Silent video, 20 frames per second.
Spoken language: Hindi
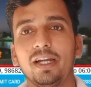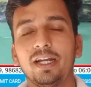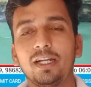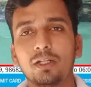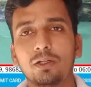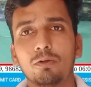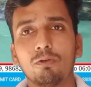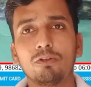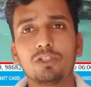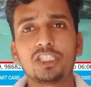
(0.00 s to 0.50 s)

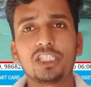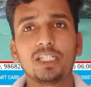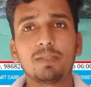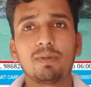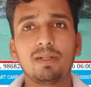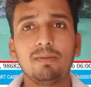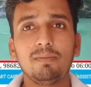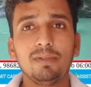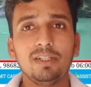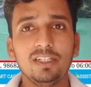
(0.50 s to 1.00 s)
हेड
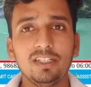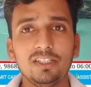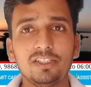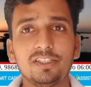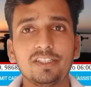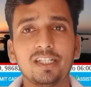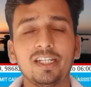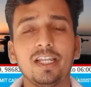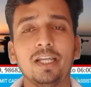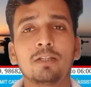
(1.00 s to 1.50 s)
कॉन्स्टेबल
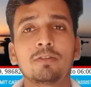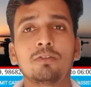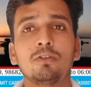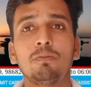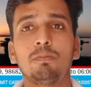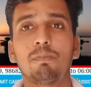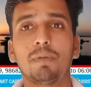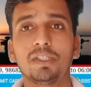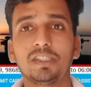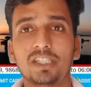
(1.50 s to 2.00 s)
मिनिस्ट्रियल एक
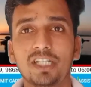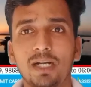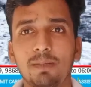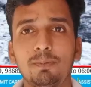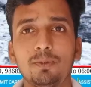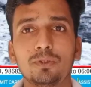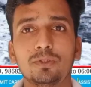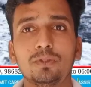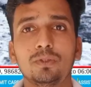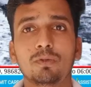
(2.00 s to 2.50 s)

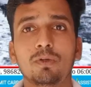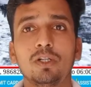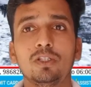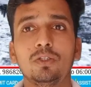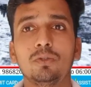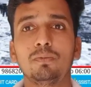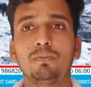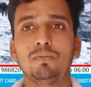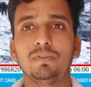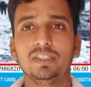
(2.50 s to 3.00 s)
पोस्टों का
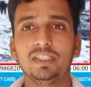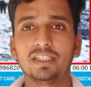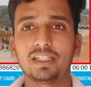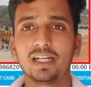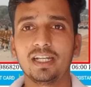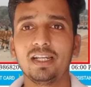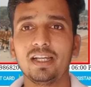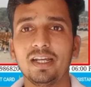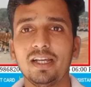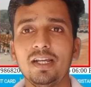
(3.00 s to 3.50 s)
जो
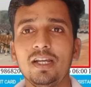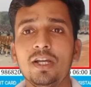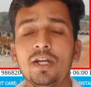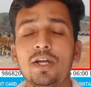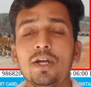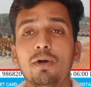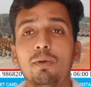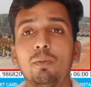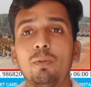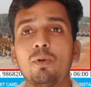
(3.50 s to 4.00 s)
फिजिकल है
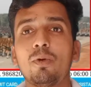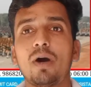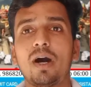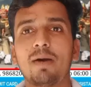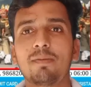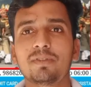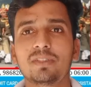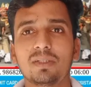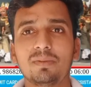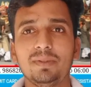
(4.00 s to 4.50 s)
वो
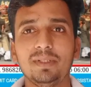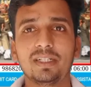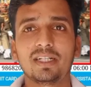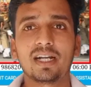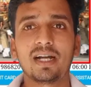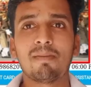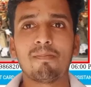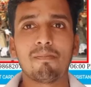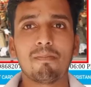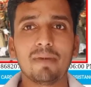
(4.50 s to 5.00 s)
आप सभी
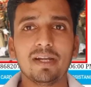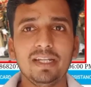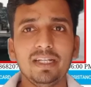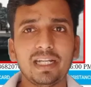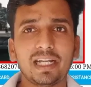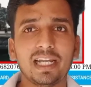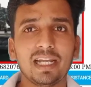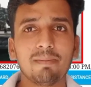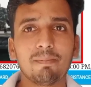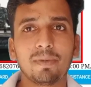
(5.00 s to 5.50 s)
का मई
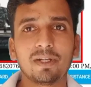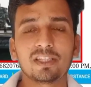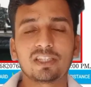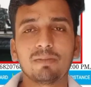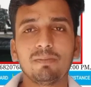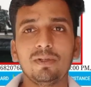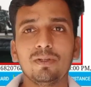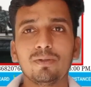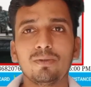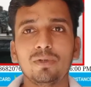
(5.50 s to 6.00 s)
के मंथ
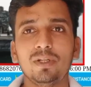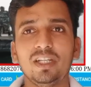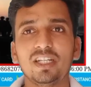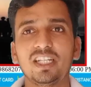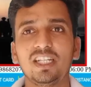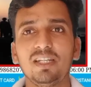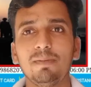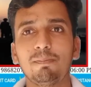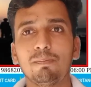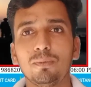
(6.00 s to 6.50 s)
में होने
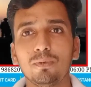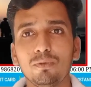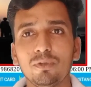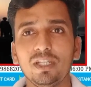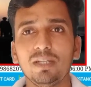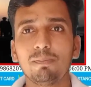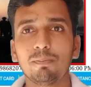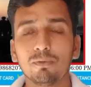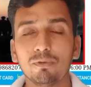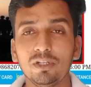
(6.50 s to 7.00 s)
की
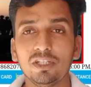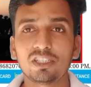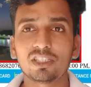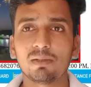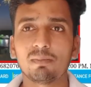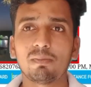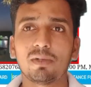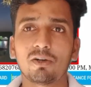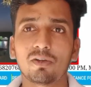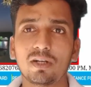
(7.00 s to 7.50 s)
पूरी पूरी
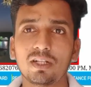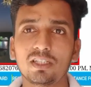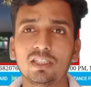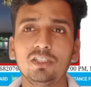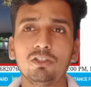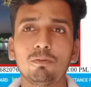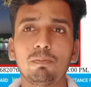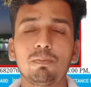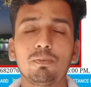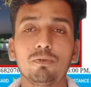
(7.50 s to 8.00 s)
संभावना थी
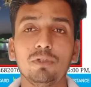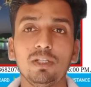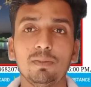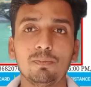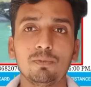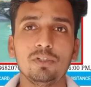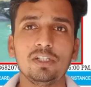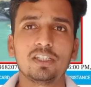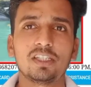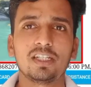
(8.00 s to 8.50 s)
और पूरी
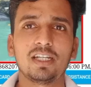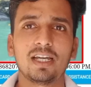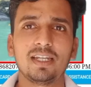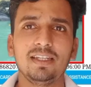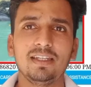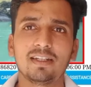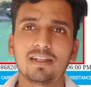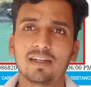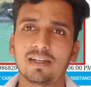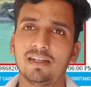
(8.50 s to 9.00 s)
पूरी
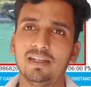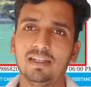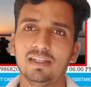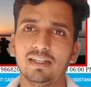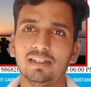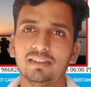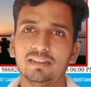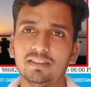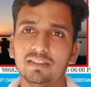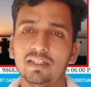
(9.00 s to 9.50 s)
तैयारी कर ली
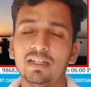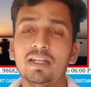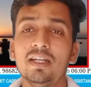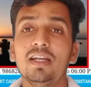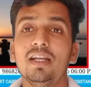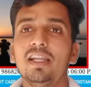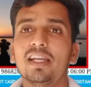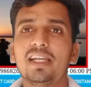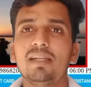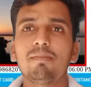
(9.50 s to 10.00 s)
गई थी
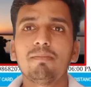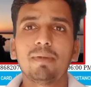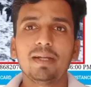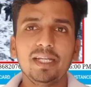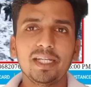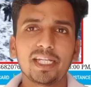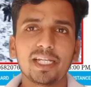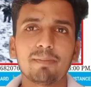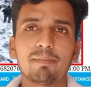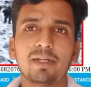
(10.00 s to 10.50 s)
लेकिन
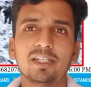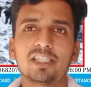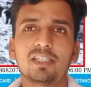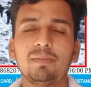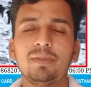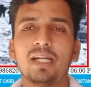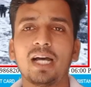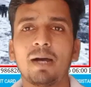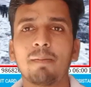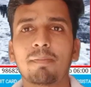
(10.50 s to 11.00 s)
मई के के मंथ
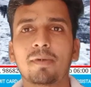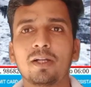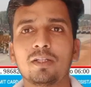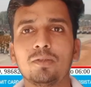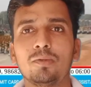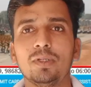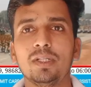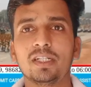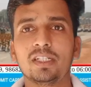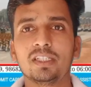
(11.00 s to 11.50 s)
में आपका
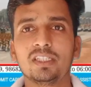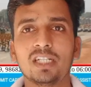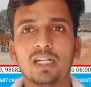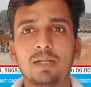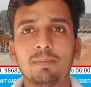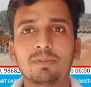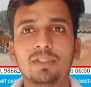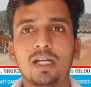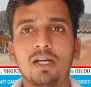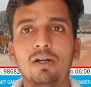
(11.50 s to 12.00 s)
जो
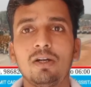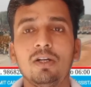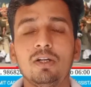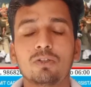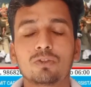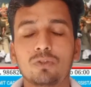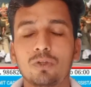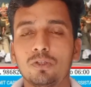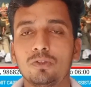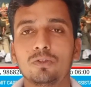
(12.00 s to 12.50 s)
एग्ज़ाम था
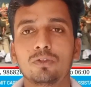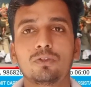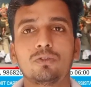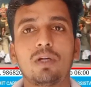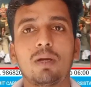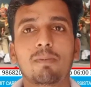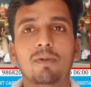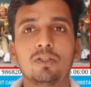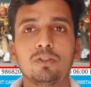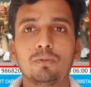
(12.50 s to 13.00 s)
सॉरी दोस्तों
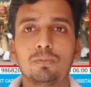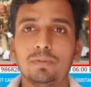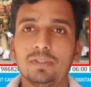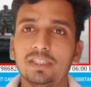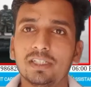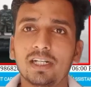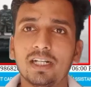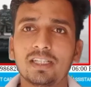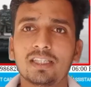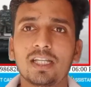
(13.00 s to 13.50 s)
आपका जो
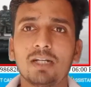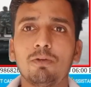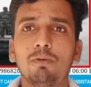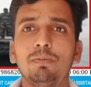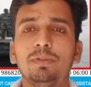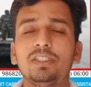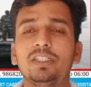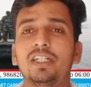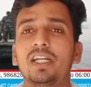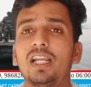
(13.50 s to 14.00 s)
फिजिकल था वो
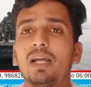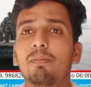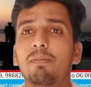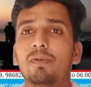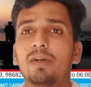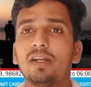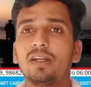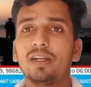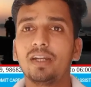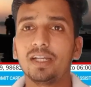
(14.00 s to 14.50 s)
फिजिकल
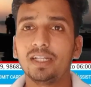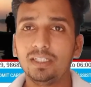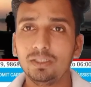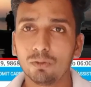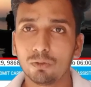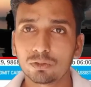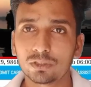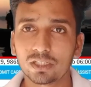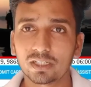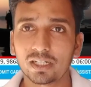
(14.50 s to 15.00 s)
आपका नहीं
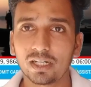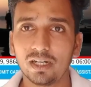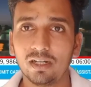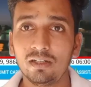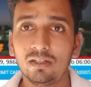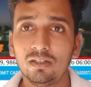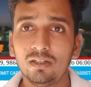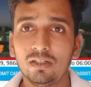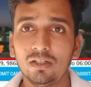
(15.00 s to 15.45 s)
हो सका